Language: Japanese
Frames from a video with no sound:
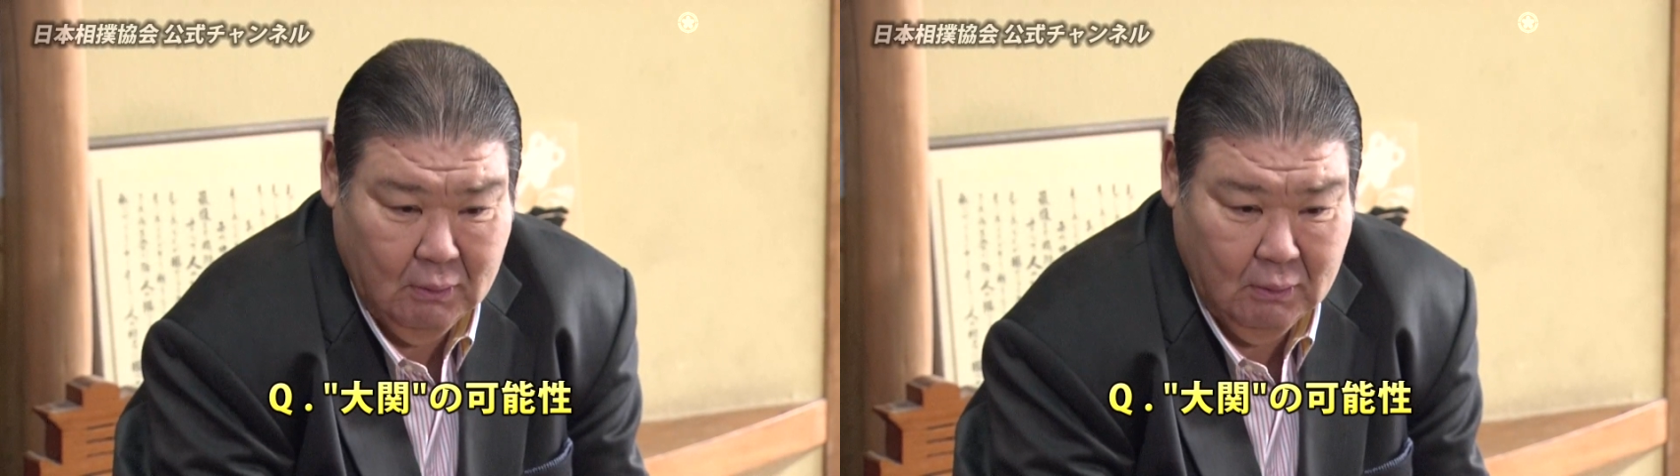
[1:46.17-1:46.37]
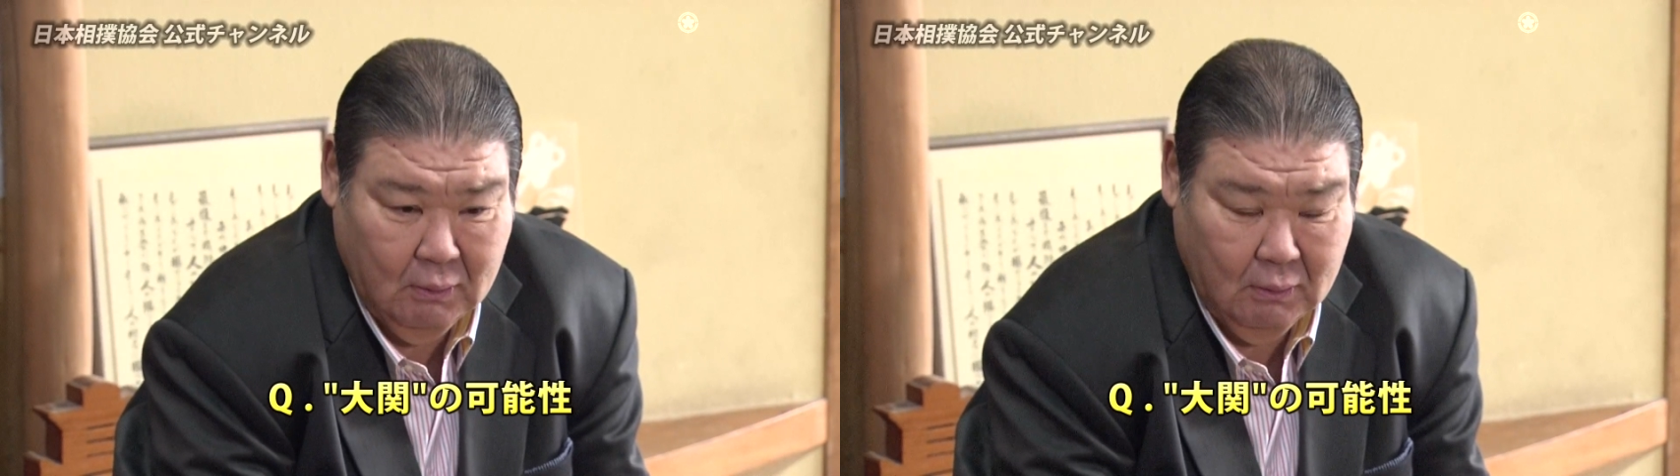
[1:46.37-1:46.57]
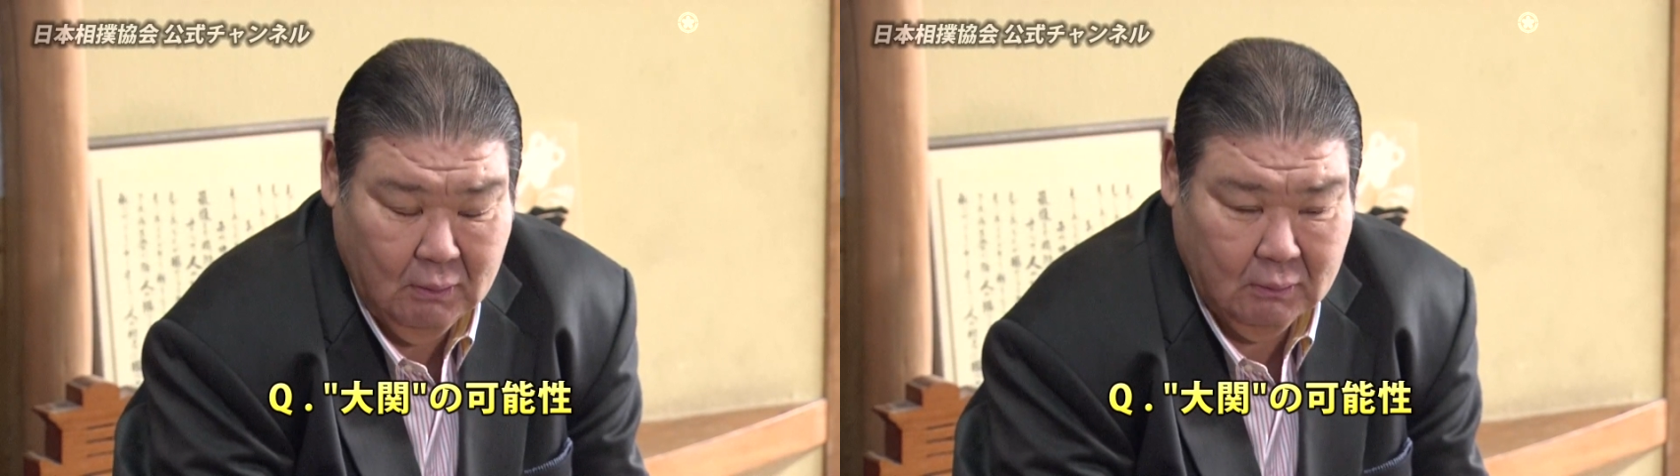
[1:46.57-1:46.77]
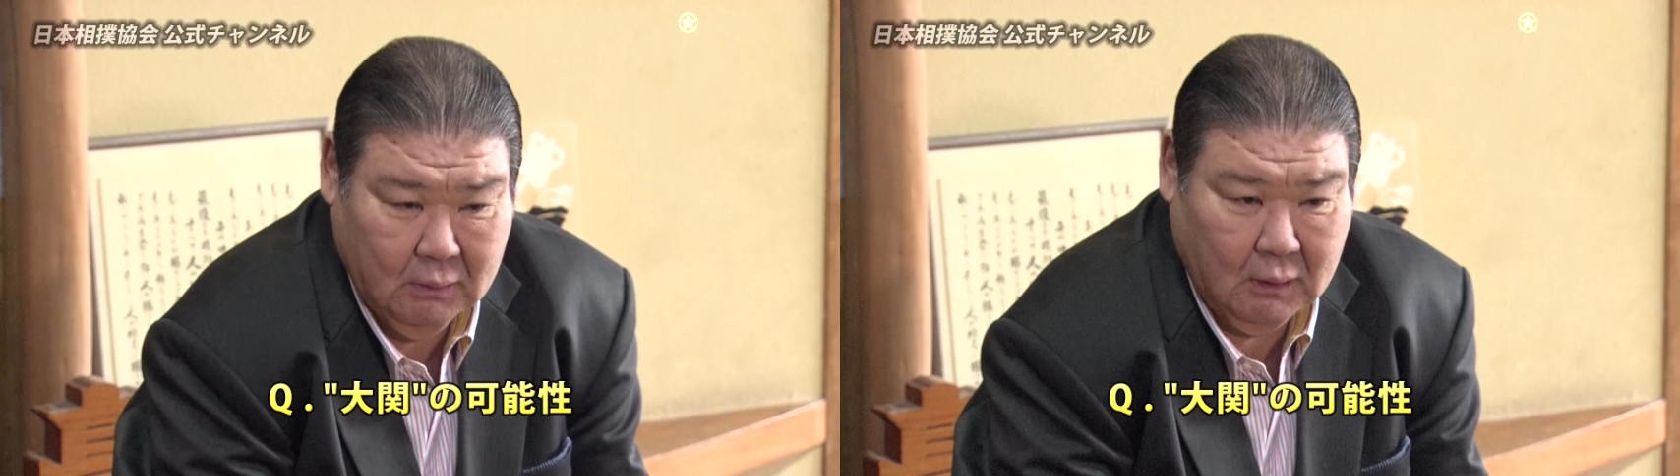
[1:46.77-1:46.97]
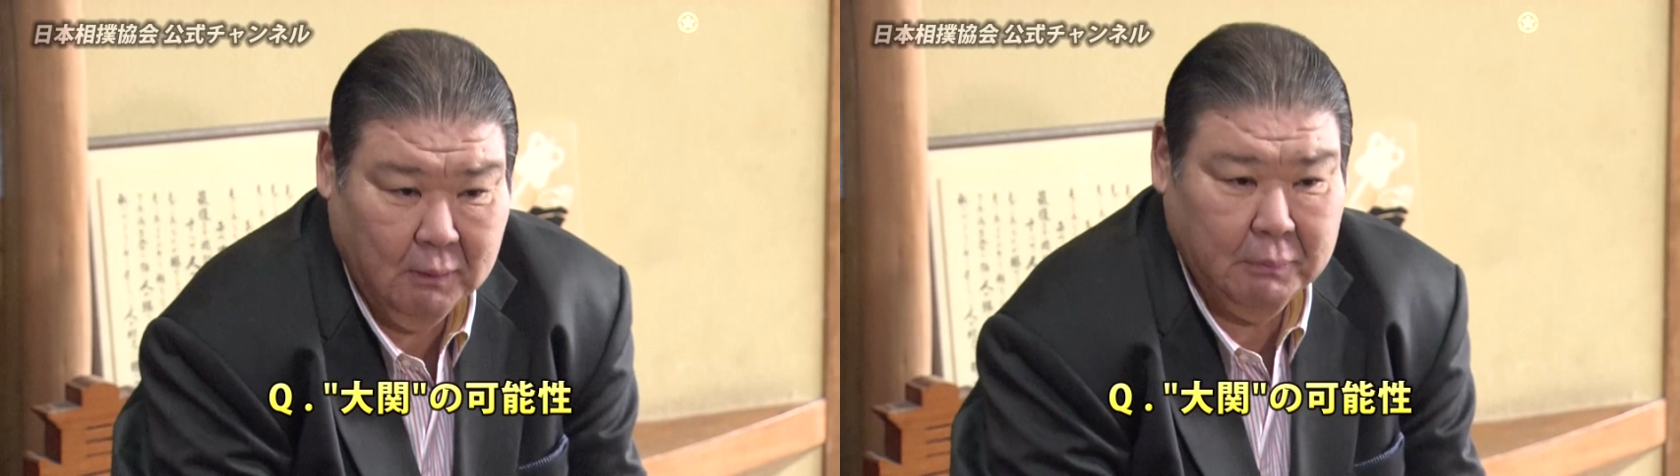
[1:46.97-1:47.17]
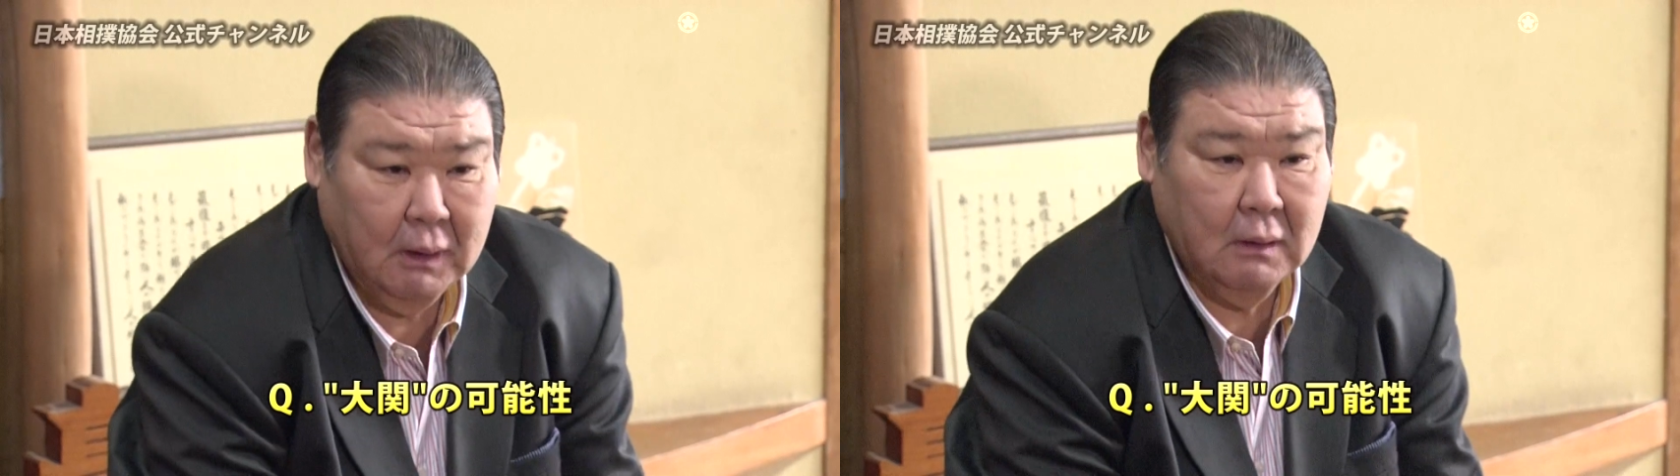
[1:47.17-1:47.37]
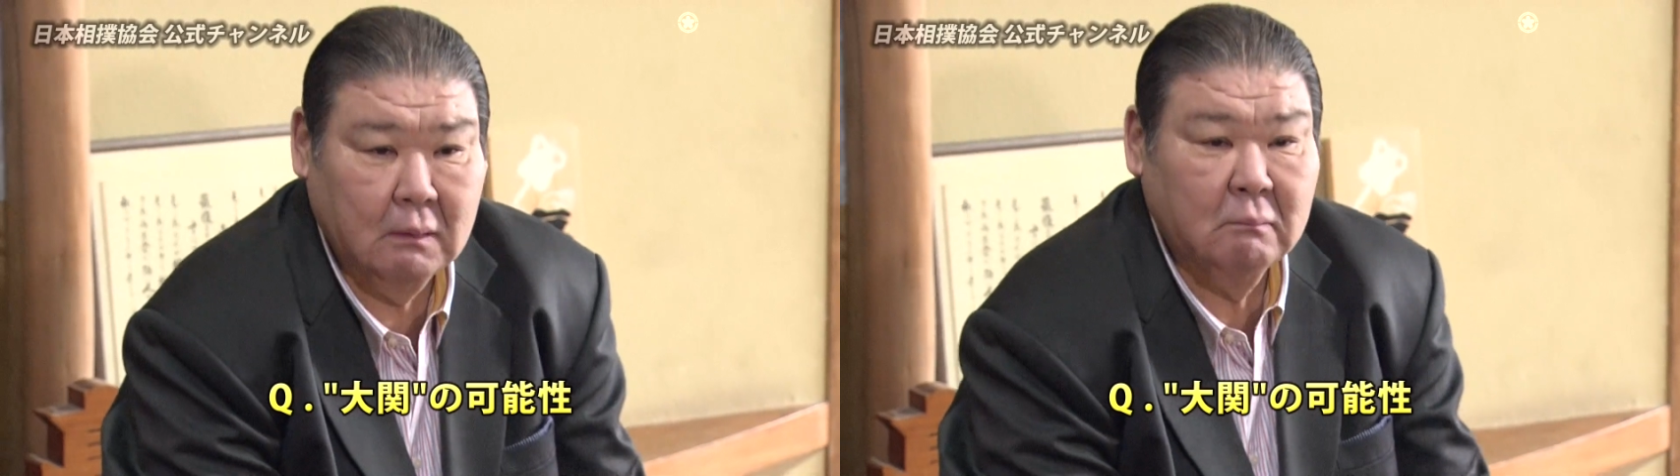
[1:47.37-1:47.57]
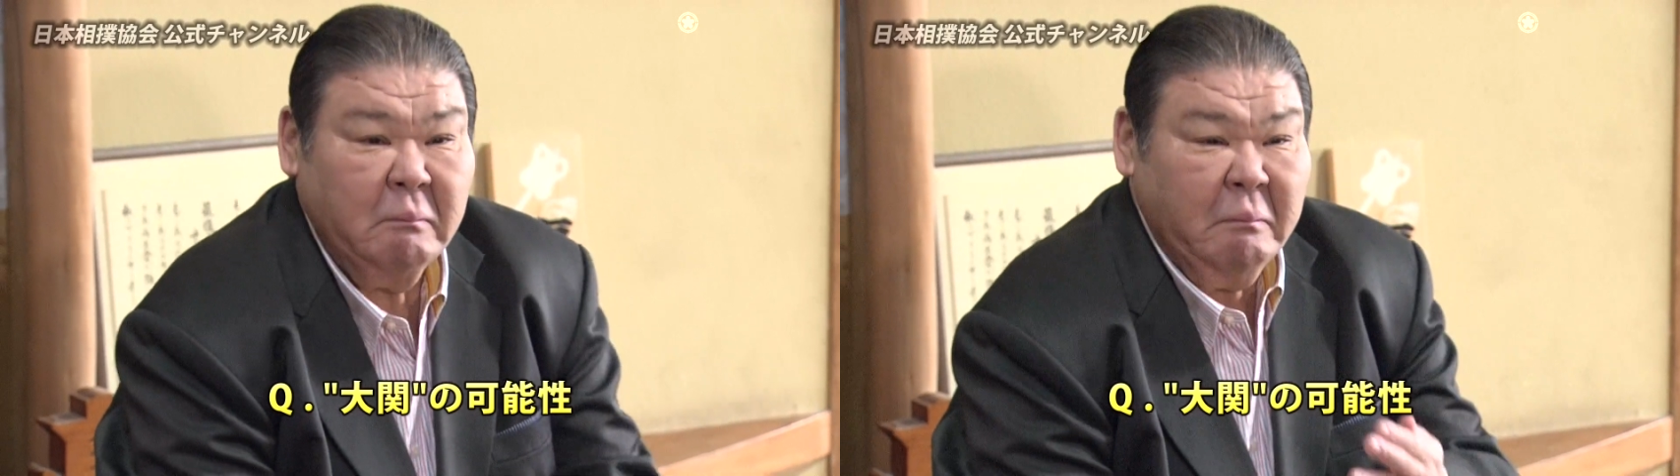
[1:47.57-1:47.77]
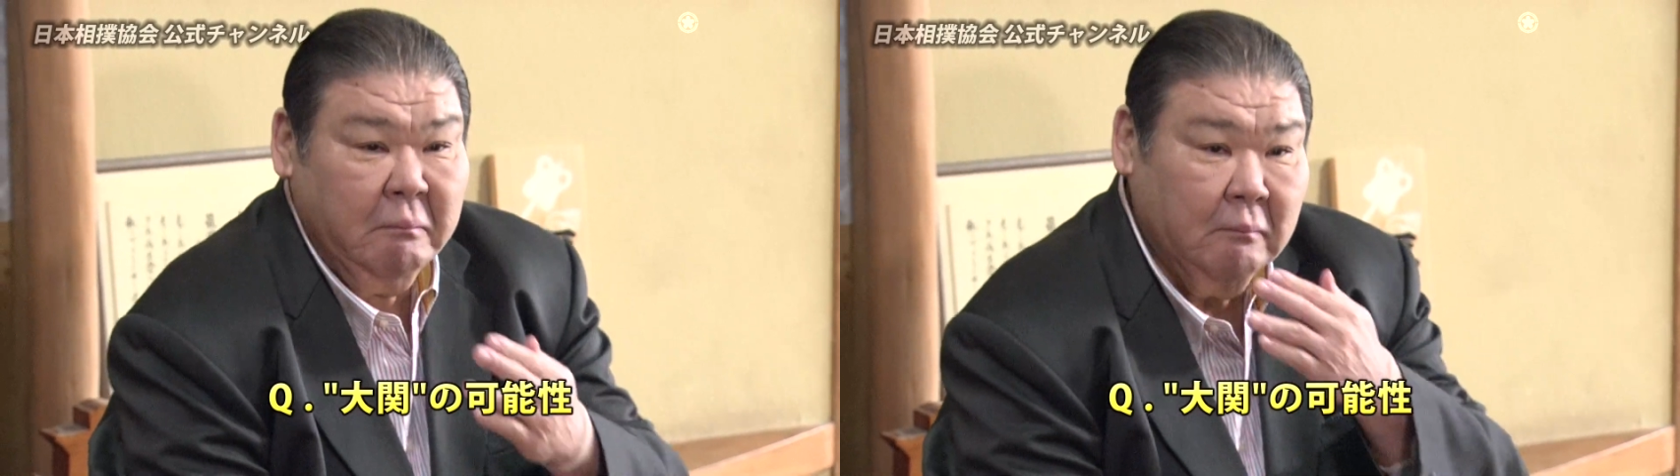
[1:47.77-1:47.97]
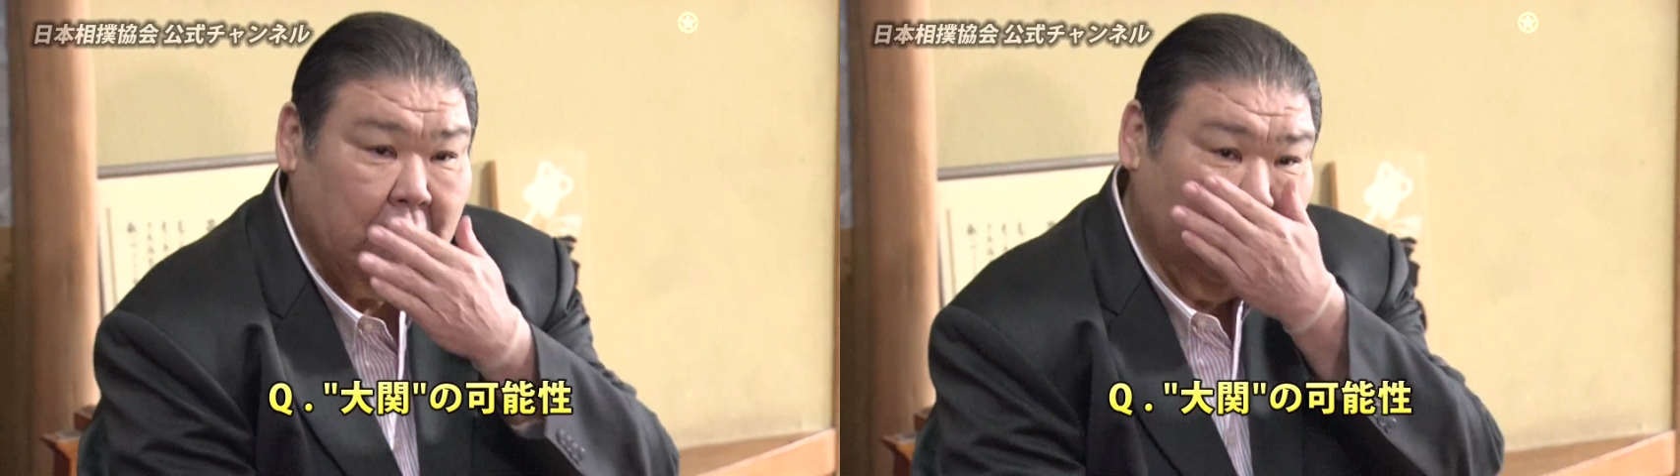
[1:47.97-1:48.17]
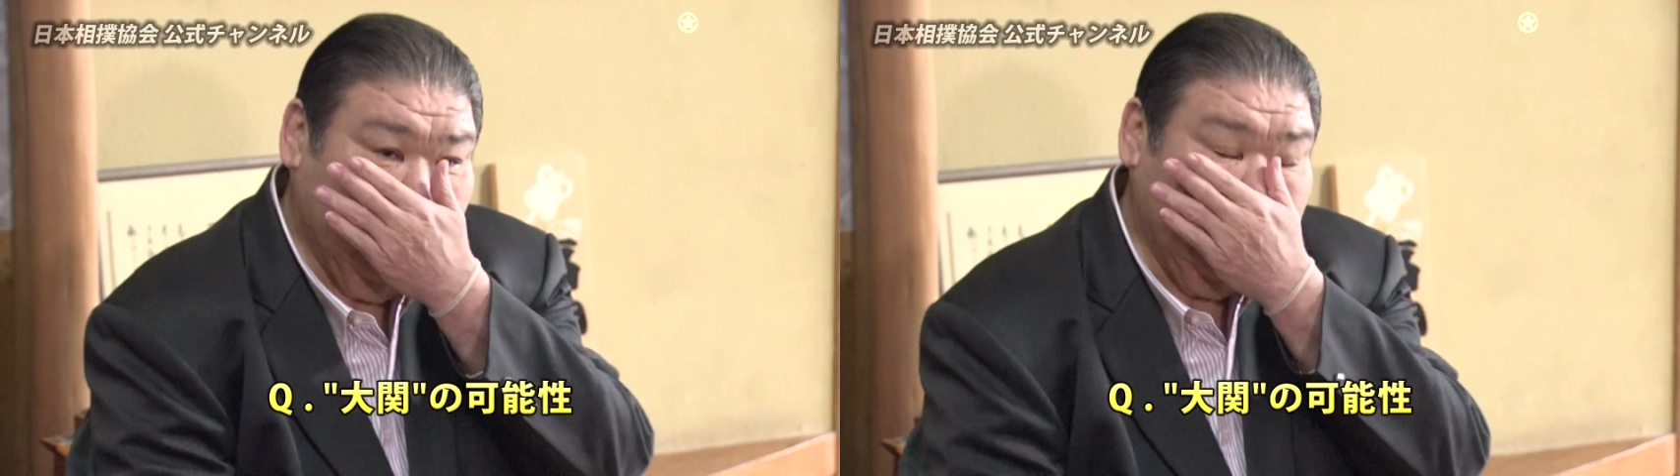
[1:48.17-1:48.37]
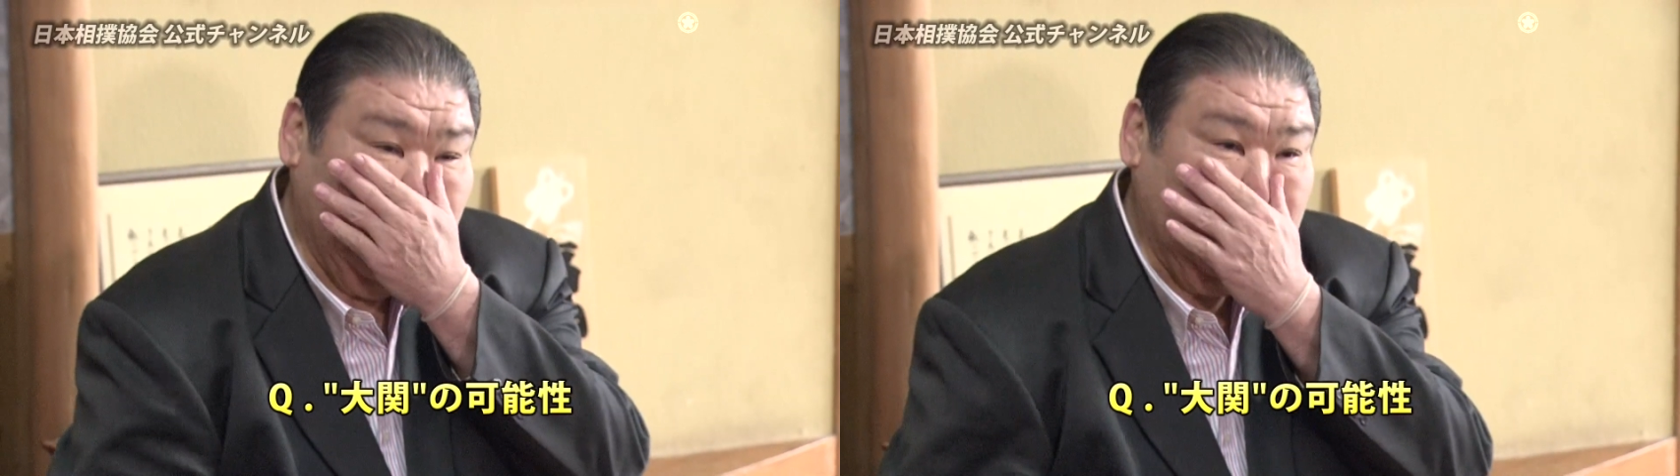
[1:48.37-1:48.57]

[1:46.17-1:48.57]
う、うん、だからやっぱりそれ